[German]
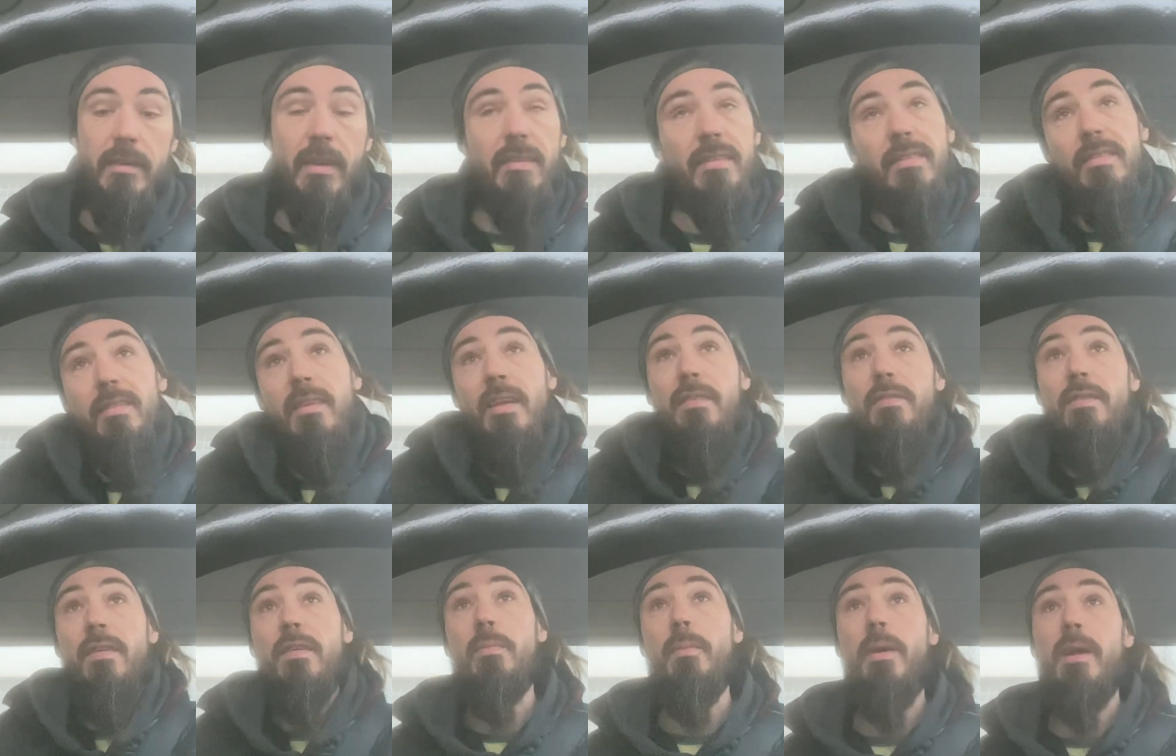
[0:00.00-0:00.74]
Das ist das,
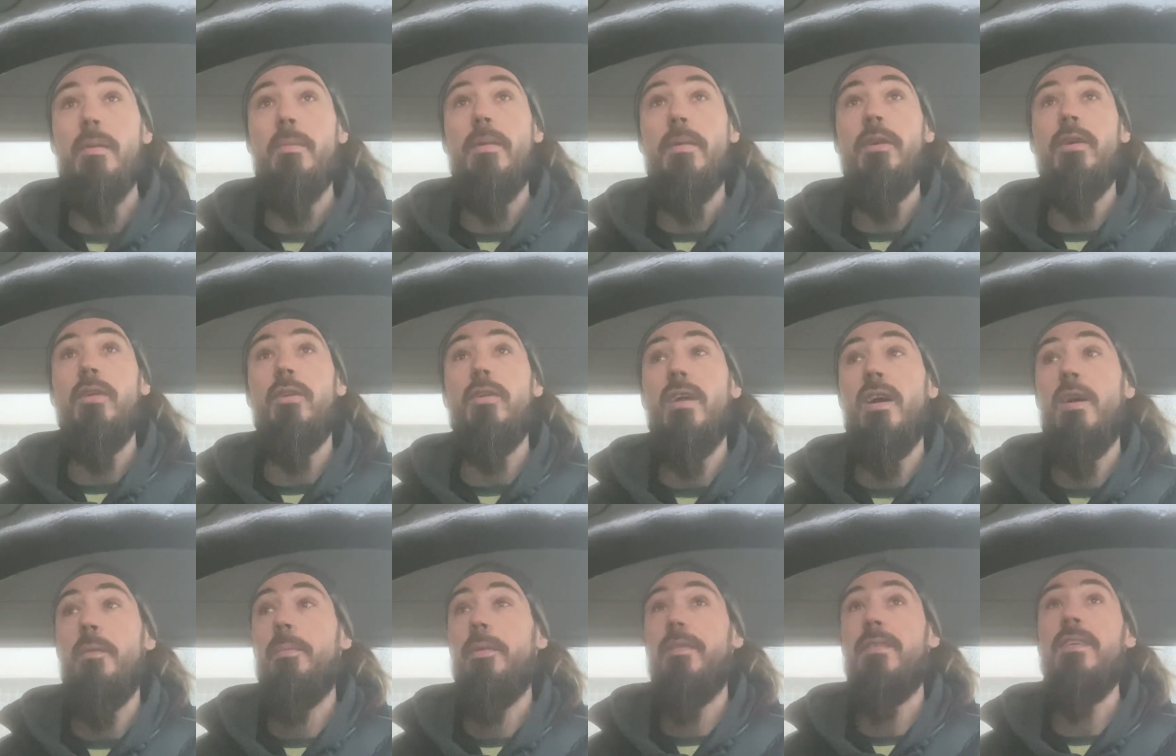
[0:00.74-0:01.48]
was meiner Meinung
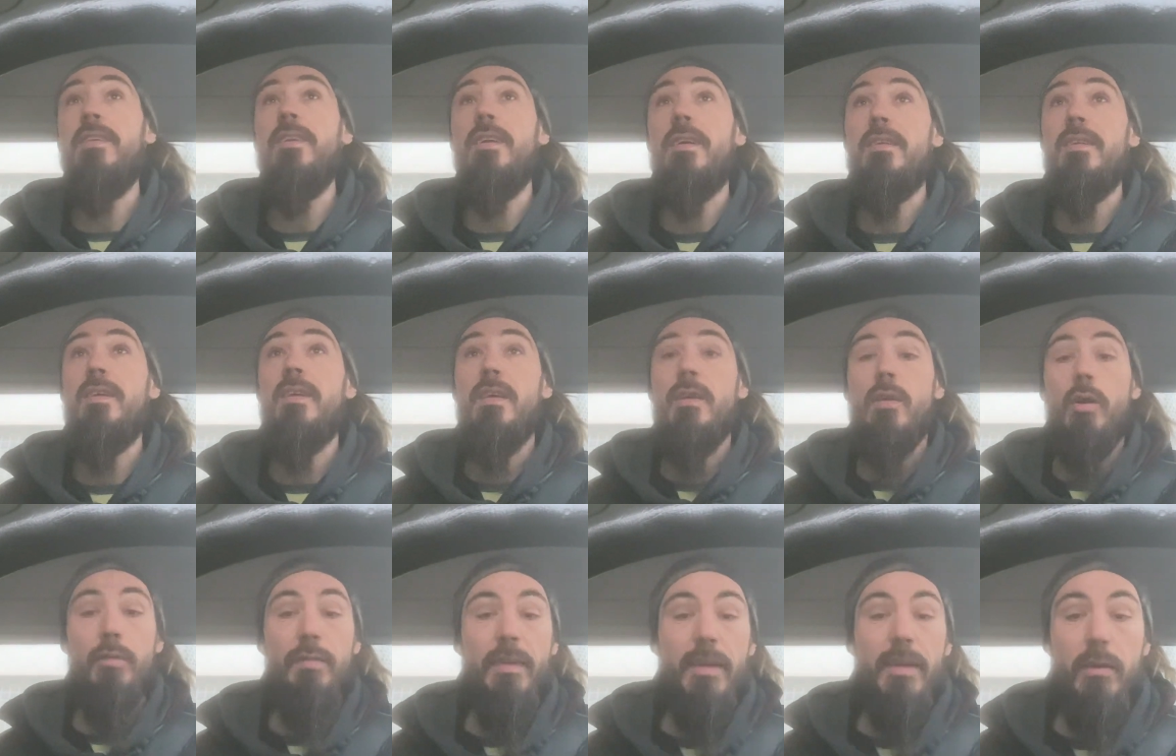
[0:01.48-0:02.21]
nach passiert.
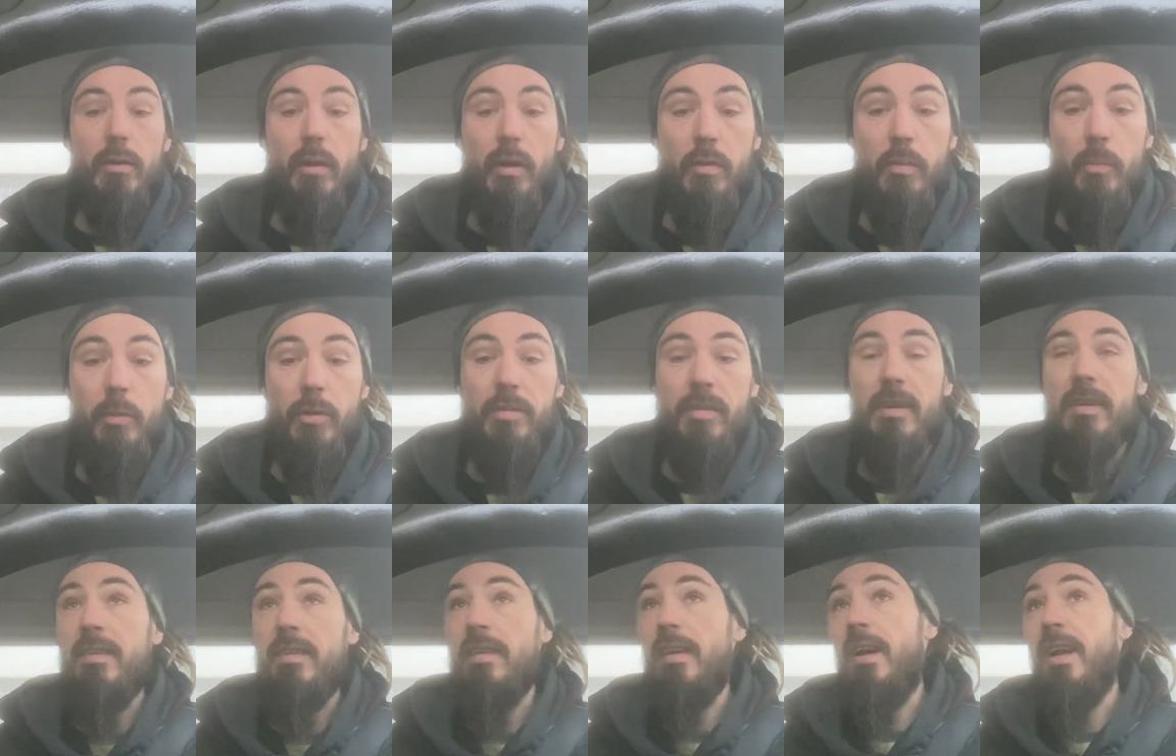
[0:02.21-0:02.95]
Und wenn du das Muster
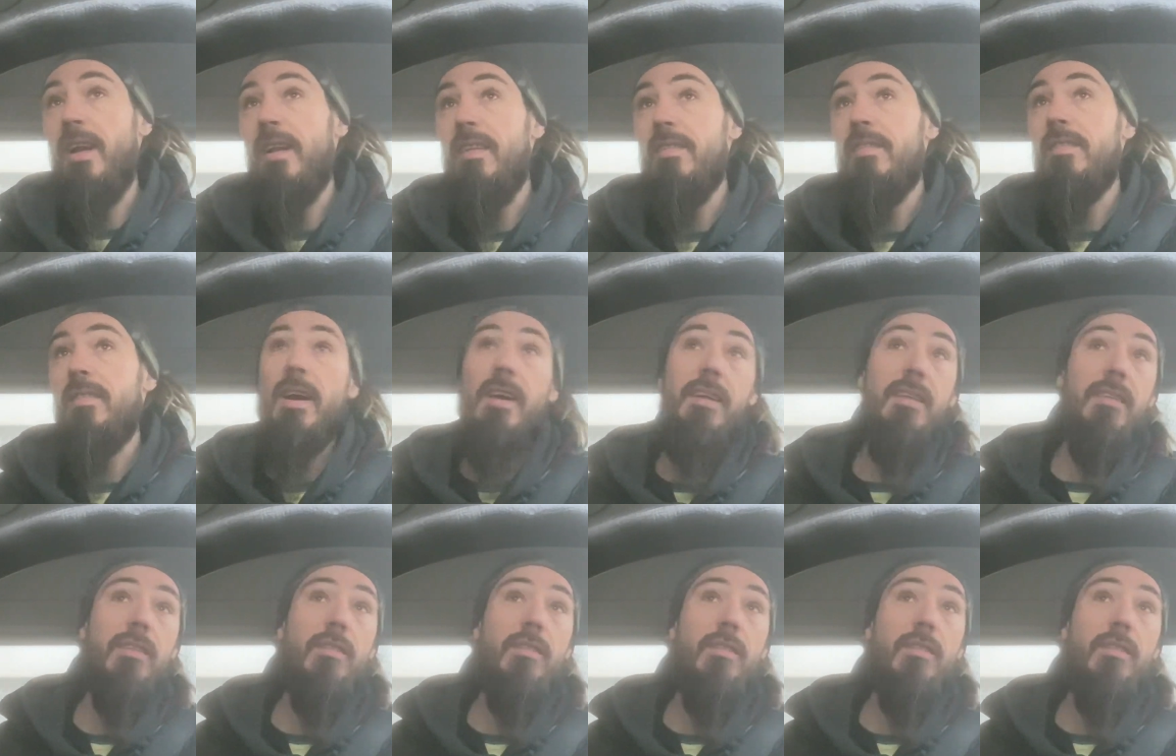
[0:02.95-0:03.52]
nicht erkennst, keine